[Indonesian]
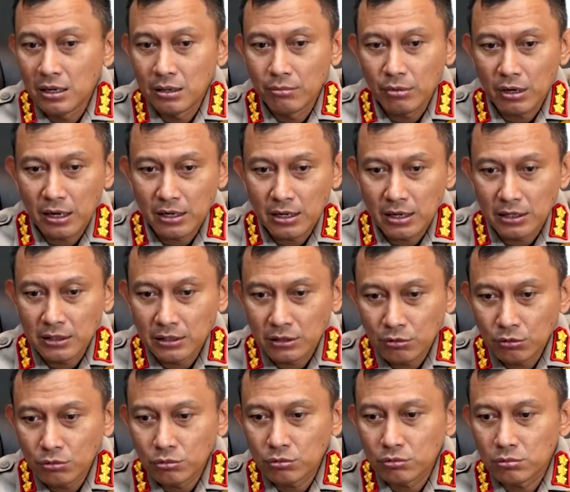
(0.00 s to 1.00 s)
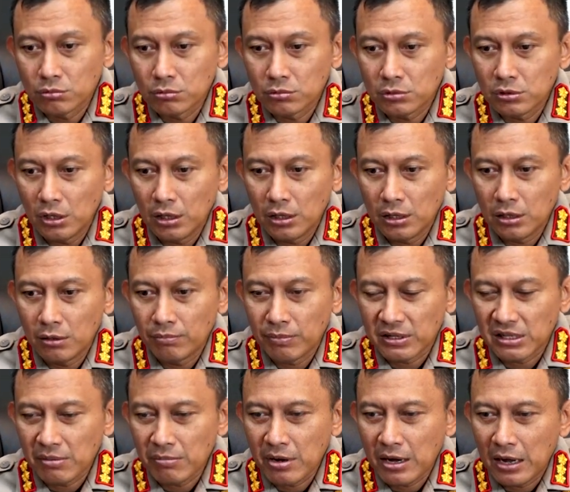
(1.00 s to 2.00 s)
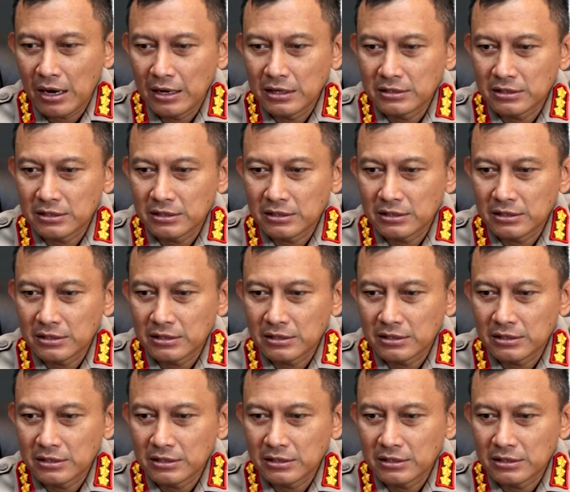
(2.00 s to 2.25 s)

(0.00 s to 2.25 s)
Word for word: Maka dari itu eh, pertama kali